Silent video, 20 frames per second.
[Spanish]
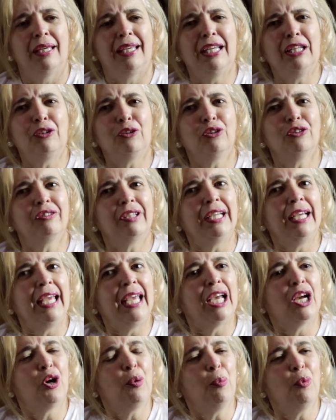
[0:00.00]
Entonces
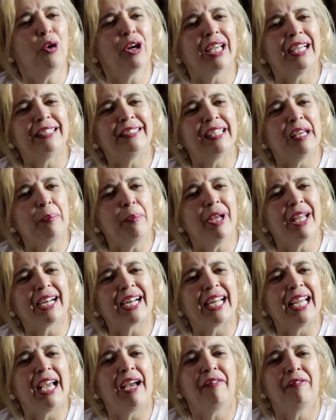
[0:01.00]
es como que se me
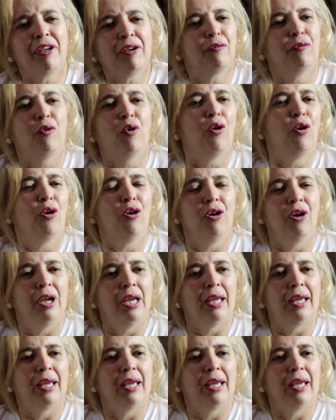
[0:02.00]
reavivó